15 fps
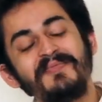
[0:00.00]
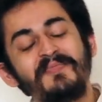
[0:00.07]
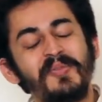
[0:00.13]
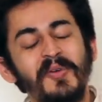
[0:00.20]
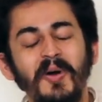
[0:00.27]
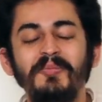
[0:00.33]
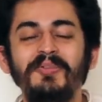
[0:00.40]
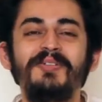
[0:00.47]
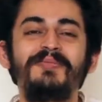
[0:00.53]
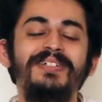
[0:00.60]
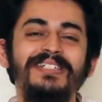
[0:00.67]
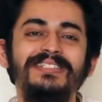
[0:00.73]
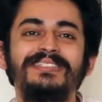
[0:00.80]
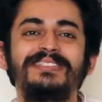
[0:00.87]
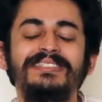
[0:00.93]
द प्रॉब्लम
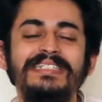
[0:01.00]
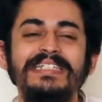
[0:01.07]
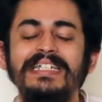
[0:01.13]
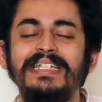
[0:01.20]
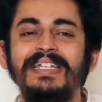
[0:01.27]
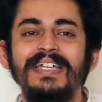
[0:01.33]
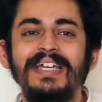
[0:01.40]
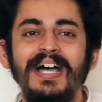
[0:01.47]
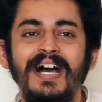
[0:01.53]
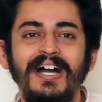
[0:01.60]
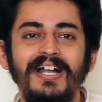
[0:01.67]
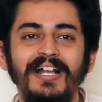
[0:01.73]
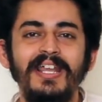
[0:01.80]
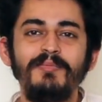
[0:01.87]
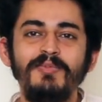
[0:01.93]
इज सी
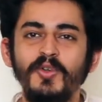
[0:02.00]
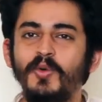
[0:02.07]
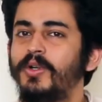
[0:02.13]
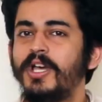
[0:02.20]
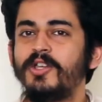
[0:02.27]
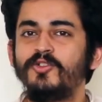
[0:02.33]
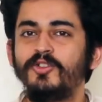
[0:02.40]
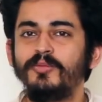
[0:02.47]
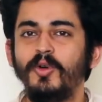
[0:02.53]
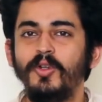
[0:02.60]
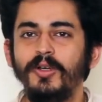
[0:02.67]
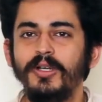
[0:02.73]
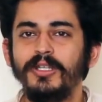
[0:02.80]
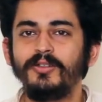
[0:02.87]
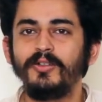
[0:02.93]
अगर आप छोटा झूठ
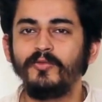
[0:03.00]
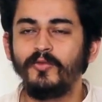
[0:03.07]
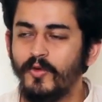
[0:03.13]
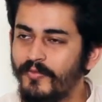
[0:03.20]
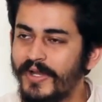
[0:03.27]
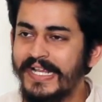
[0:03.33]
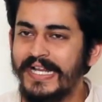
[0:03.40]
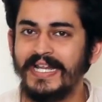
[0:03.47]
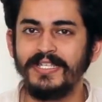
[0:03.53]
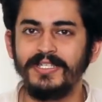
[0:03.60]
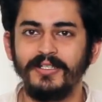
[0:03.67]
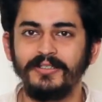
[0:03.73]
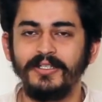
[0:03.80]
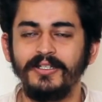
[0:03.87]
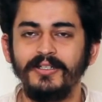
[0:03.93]
बोलोगे तो वो वहीं रह
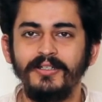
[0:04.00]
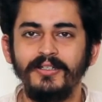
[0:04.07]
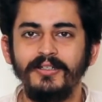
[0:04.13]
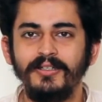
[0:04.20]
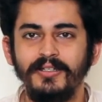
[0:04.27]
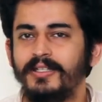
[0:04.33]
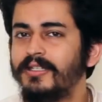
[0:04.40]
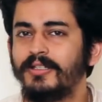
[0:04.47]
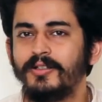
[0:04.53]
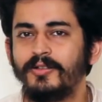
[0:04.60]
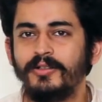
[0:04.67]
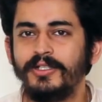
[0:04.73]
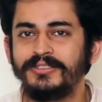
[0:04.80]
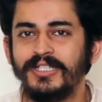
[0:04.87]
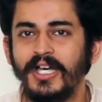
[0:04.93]
जाता है
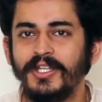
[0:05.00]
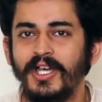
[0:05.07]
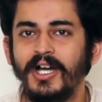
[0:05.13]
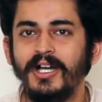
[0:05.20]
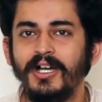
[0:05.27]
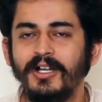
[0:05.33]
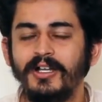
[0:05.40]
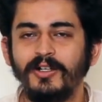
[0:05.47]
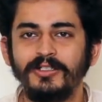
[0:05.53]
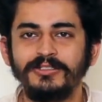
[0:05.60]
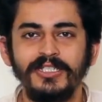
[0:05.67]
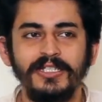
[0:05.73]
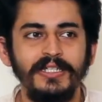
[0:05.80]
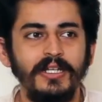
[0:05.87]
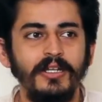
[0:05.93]
कोई ज़्यादा
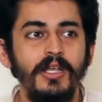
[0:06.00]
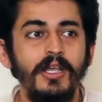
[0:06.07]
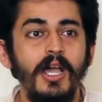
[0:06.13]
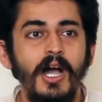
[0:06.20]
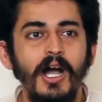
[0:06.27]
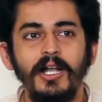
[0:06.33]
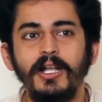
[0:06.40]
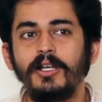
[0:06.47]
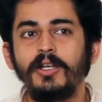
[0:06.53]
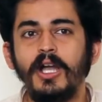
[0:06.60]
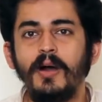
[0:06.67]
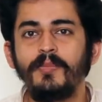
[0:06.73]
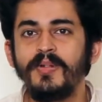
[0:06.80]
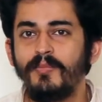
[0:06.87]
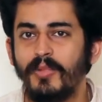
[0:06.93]
क्रॉस चेक नहीं अगर
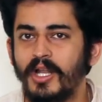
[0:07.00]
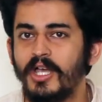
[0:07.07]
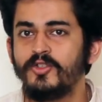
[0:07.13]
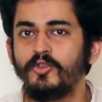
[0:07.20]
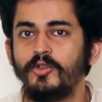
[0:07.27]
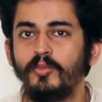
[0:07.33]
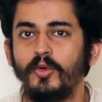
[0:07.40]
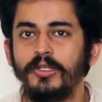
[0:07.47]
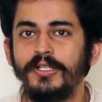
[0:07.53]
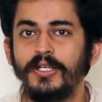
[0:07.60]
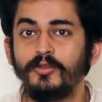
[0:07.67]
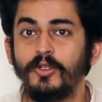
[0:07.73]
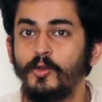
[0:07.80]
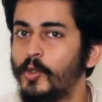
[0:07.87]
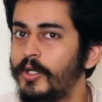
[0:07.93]
आपने बड़ा झूठ बोल दिया
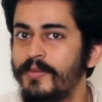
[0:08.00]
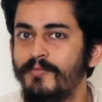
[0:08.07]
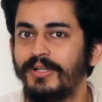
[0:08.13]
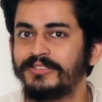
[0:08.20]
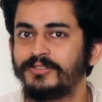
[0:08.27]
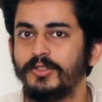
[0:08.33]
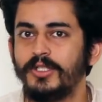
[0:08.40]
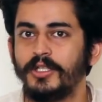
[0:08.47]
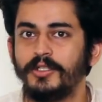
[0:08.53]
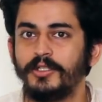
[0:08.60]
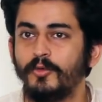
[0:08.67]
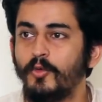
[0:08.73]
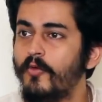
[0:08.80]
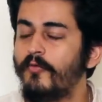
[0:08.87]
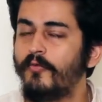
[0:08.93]
तो लोग इम्प्रेस हो जाते
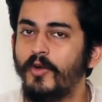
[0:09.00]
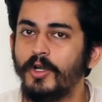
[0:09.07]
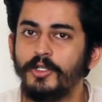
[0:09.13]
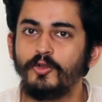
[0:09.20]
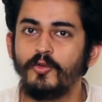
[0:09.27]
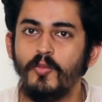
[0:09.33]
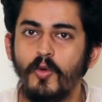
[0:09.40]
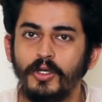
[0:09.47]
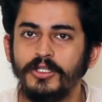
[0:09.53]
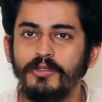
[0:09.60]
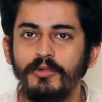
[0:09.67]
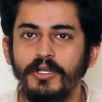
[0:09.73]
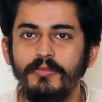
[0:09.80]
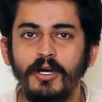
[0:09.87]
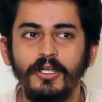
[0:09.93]
हैं कि वो फक ये तो बहुत ही
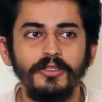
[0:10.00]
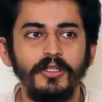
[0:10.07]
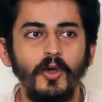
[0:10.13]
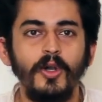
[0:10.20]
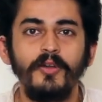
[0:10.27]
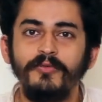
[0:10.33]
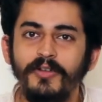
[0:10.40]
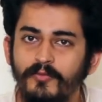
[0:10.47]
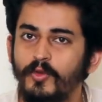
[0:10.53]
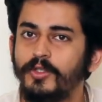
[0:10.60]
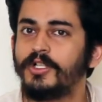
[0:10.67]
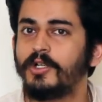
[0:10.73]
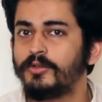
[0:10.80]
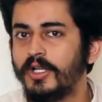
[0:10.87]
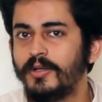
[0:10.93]
बड़ी बात है और फिर वो
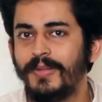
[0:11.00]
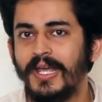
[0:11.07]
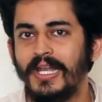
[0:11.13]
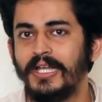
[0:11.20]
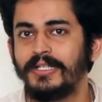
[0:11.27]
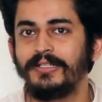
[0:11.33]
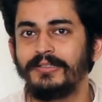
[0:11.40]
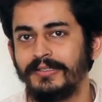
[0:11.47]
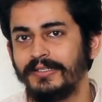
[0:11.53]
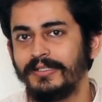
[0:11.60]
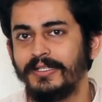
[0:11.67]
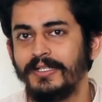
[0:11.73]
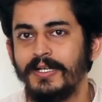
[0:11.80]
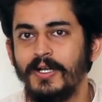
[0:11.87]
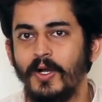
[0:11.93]
इधर उधर फैला देते हैं
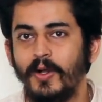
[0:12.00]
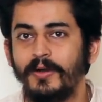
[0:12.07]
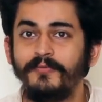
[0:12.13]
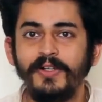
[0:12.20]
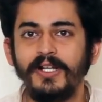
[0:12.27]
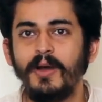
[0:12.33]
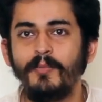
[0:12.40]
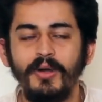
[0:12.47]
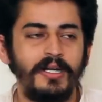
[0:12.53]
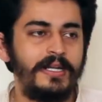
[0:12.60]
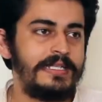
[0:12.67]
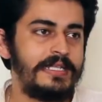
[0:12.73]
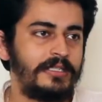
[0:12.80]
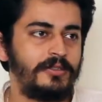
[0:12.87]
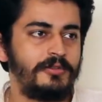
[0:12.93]
और फिर आप
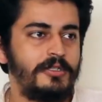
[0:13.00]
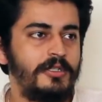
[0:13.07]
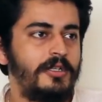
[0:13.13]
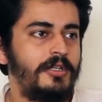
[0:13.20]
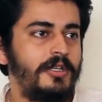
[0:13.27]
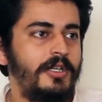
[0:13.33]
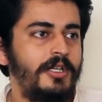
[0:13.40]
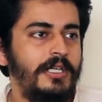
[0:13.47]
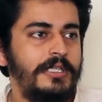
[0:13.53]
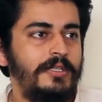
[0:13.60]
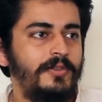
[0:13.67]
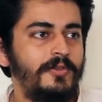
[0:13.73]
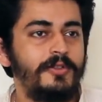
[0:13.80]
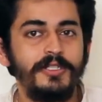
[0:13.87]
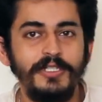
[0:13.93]
पकड़े जाते हो
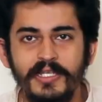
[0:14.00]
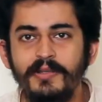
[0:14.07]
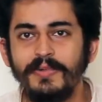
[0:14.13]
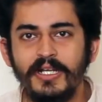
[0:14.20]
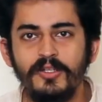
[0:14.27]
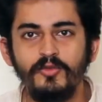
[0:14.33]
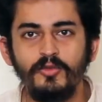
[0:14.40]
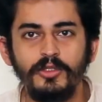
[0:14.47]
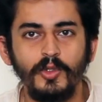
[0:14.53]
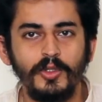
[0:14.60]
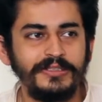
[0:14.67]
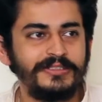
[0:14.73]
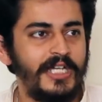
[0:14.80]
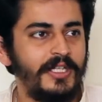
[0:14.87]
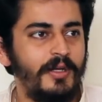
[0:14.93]
तो ये मेरा झूठ
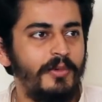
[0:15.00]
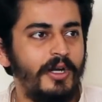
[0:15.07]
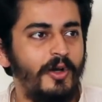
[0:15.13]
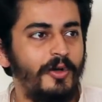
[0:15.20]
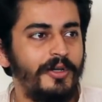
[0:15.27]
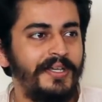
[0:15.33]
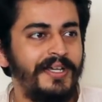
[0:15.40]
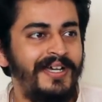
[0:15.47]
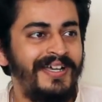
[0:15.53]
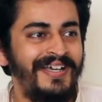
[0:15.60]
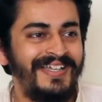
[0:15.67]
थोड़ा ज़्यादा बड़ा हो गया